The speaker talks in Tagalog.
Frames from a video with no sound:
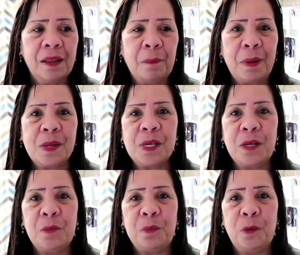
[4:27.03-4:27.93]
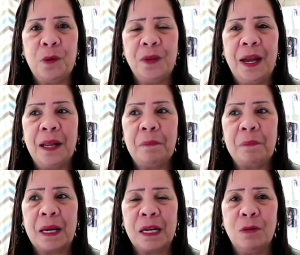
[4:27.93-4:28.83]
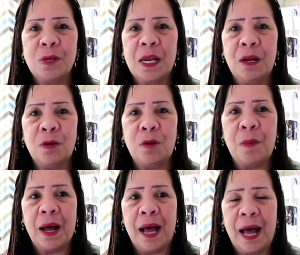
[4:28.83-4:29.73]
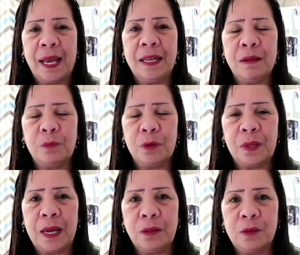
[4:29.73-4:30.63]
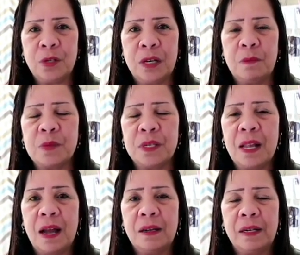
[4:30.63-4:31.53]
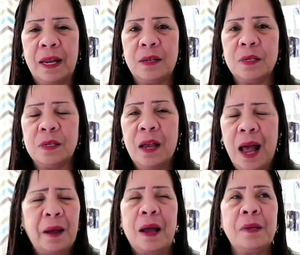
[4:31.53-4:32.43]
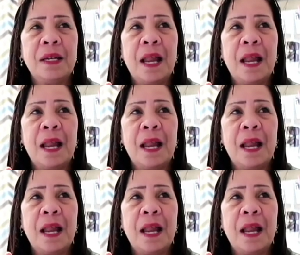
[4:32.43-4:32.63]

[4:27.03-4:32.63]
napansin ko po dahil pareho silang kumakain ng potato chips na ang Lay's uh,